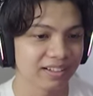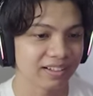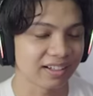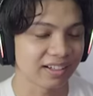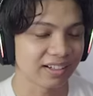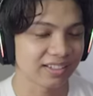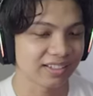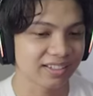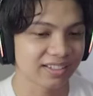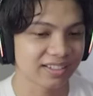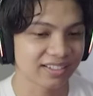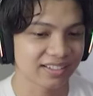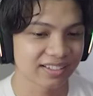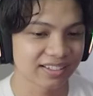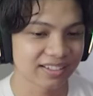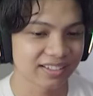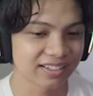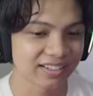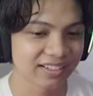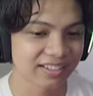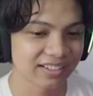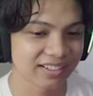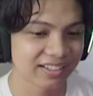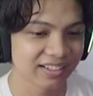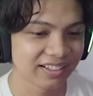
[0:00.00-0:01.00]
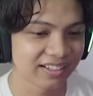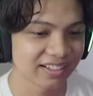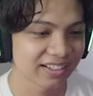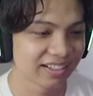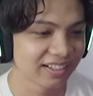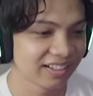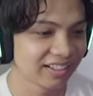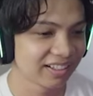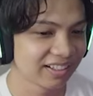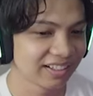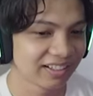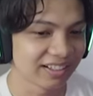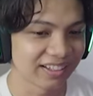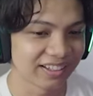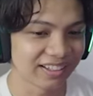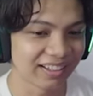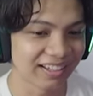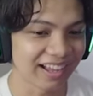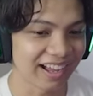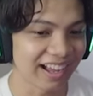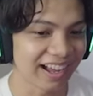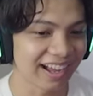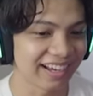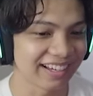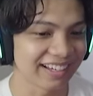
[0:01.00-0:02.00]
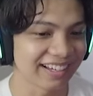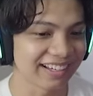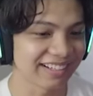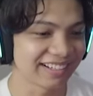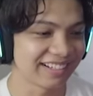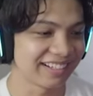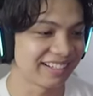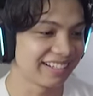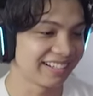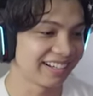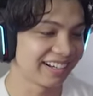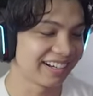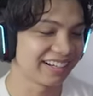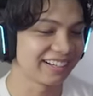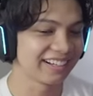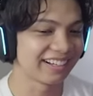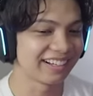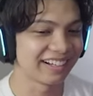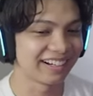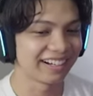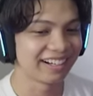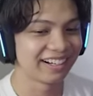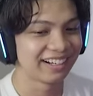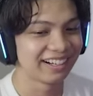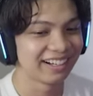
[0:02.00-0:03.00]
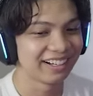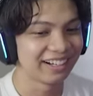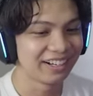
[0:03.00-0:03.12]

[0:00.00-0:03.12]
Guys. Nah, ini dia dia. Ya.